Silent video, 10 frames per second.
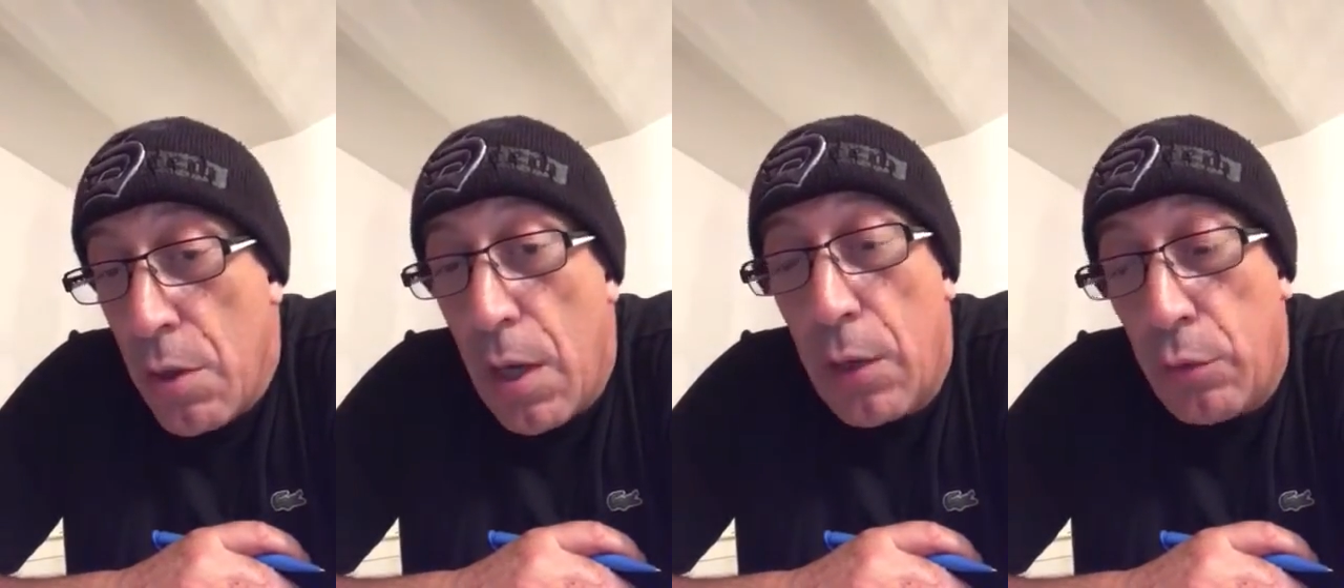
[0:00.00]

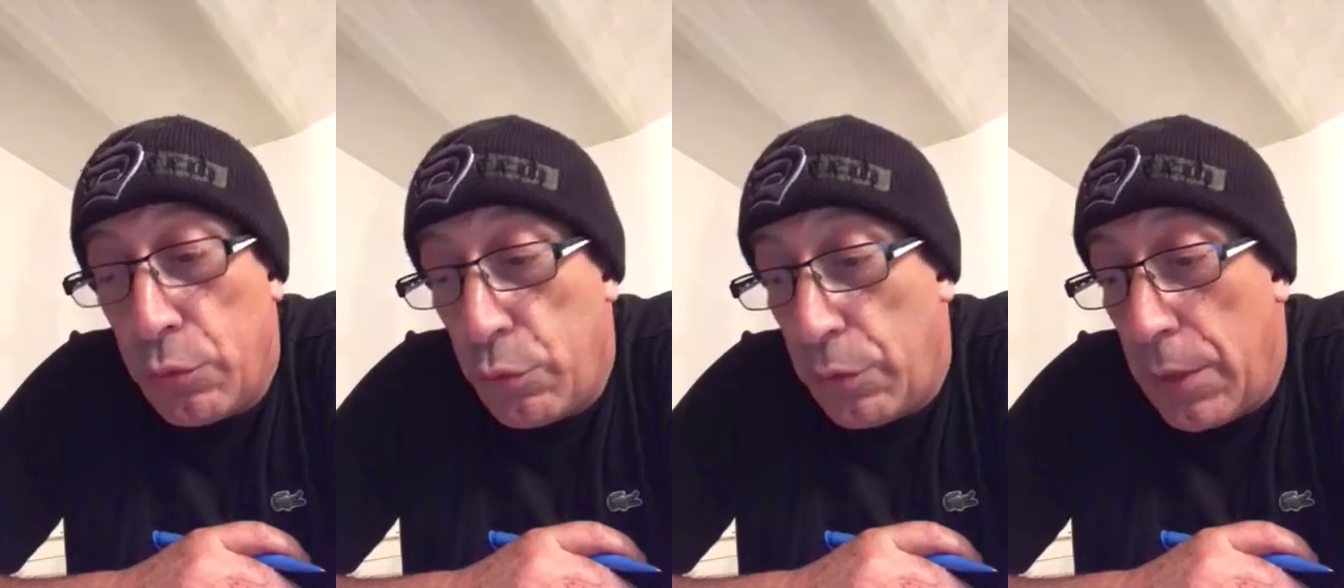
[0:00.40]

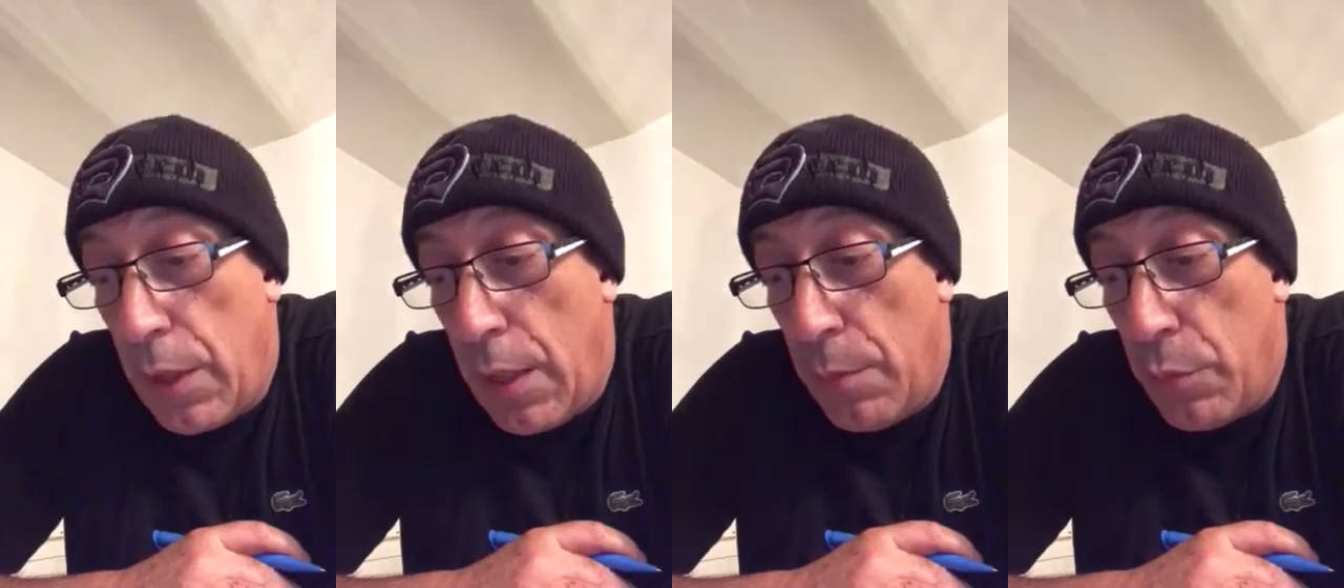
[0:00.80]

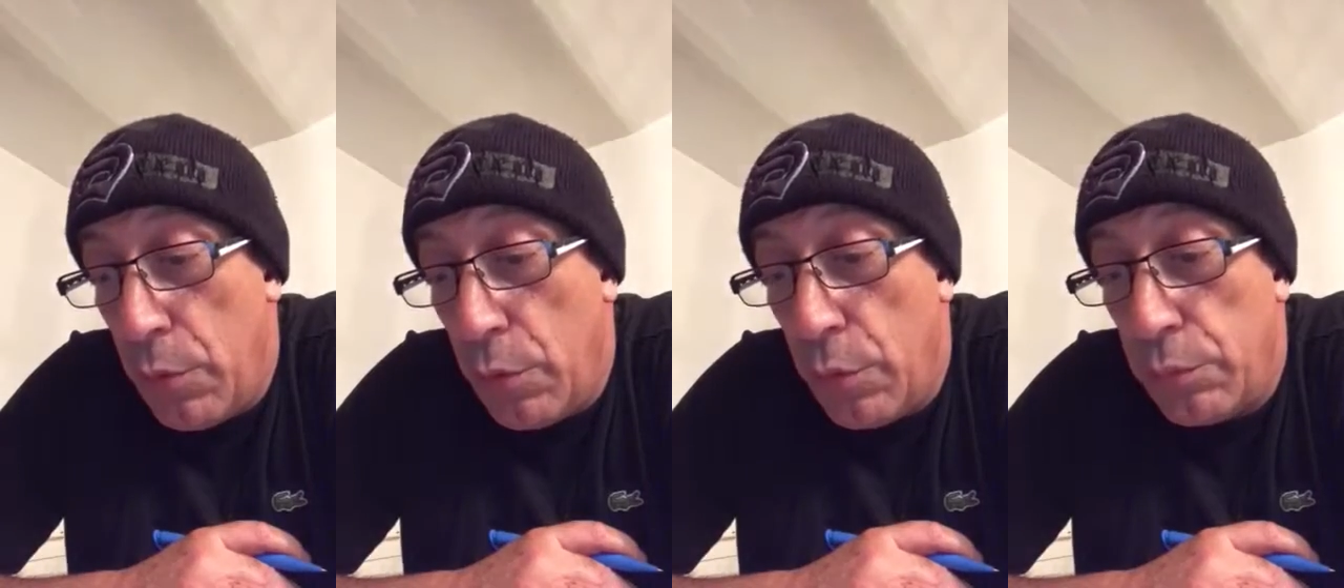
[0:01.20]
Incontournable,
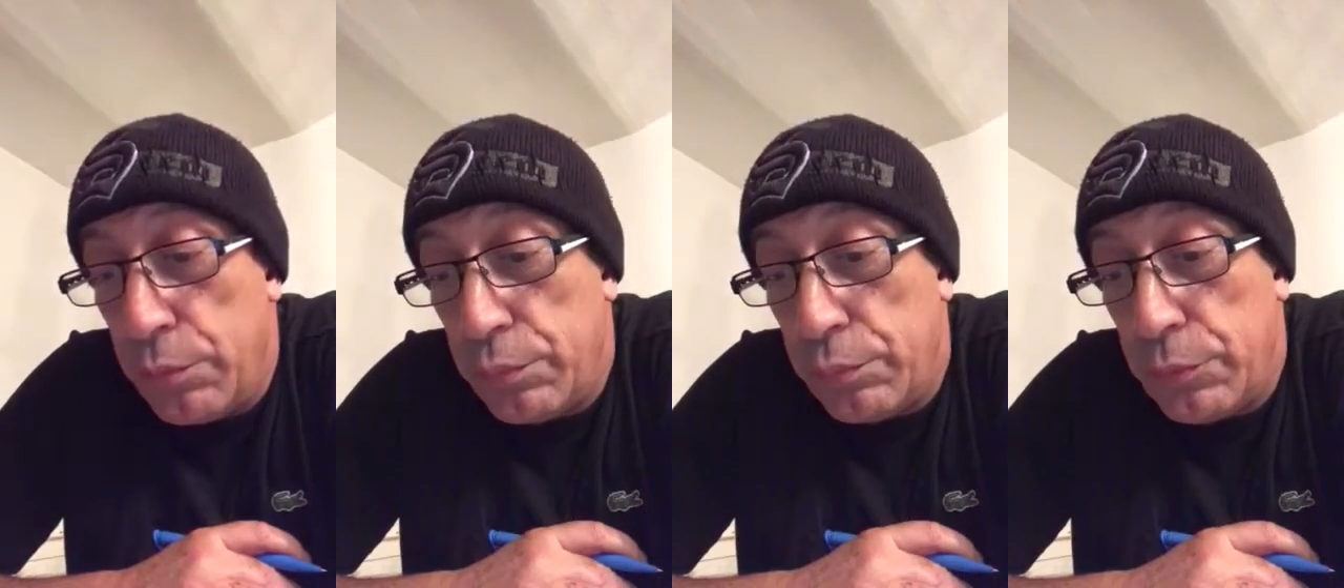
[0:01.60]

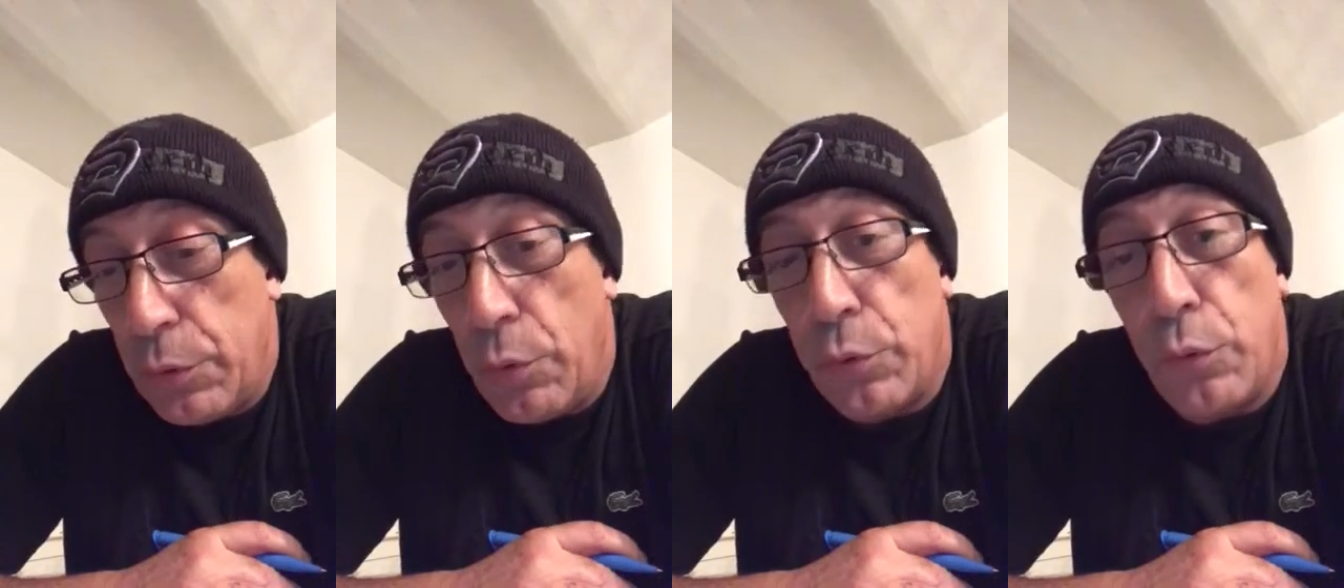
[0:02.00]

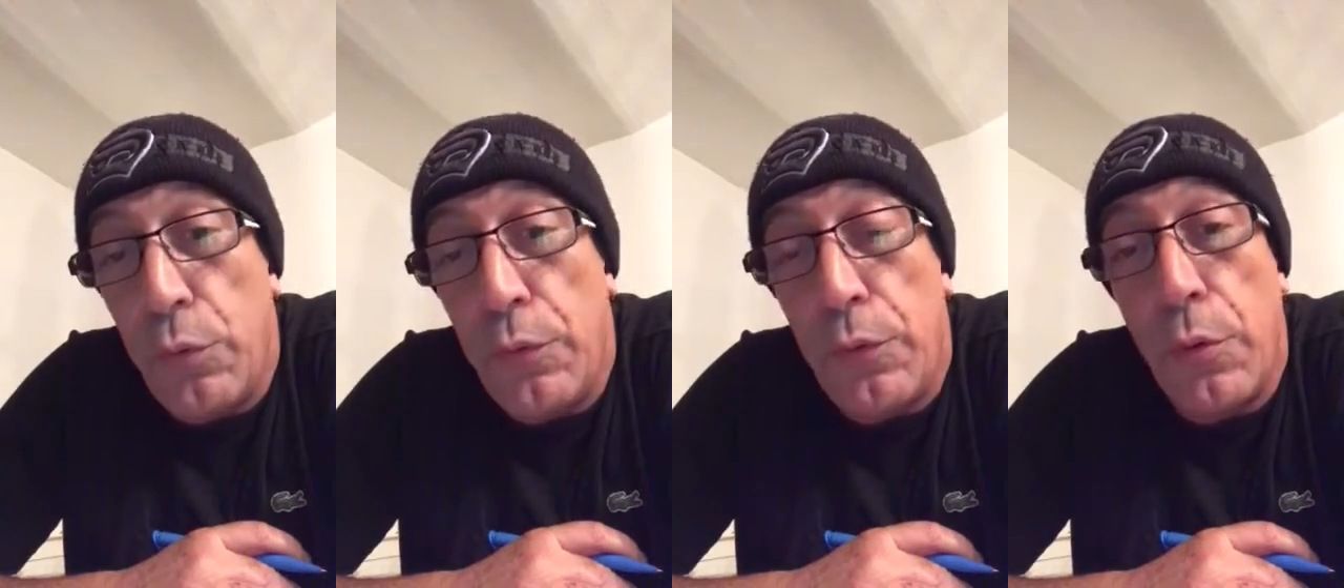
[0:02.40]
il
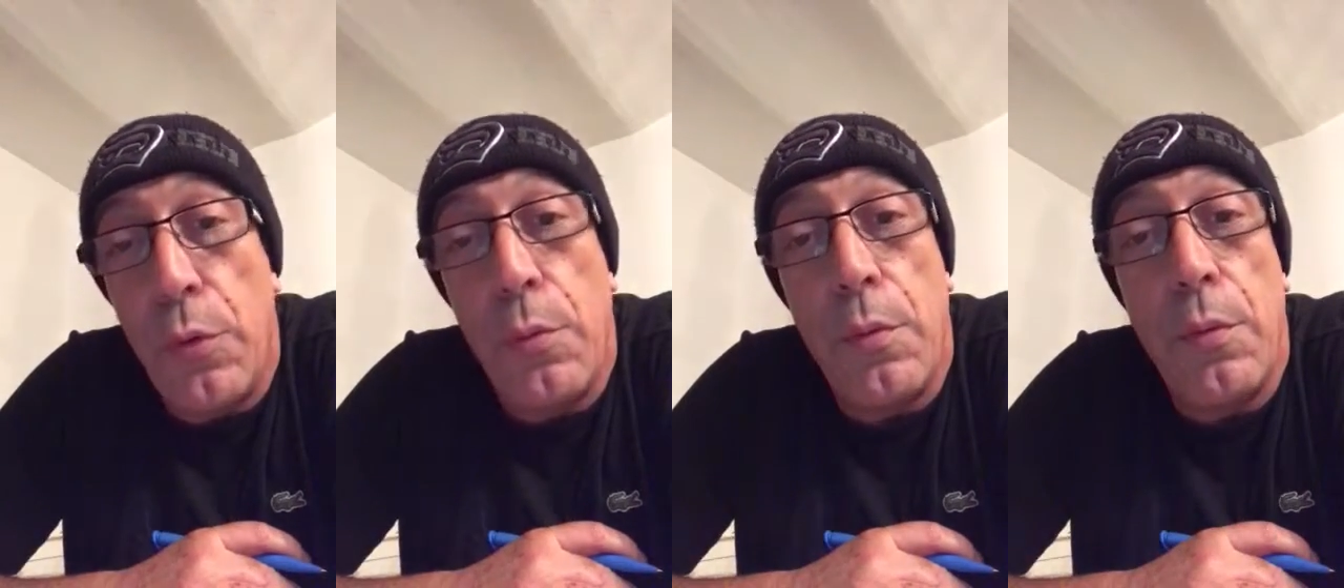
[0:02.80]
retrouve le